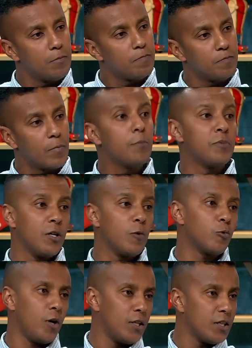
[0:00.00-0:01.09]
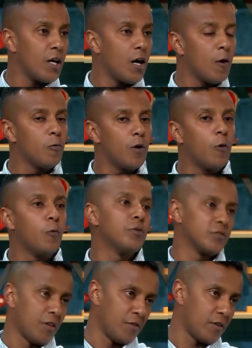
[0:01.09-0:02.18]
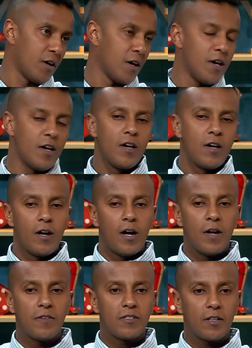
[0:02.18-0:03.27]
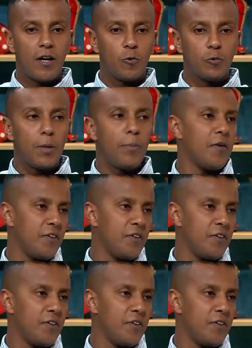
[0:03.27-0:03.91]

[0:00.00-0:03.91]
عليها بدوروا عليها او او بنتظرها انا الصراحه كنت ببحث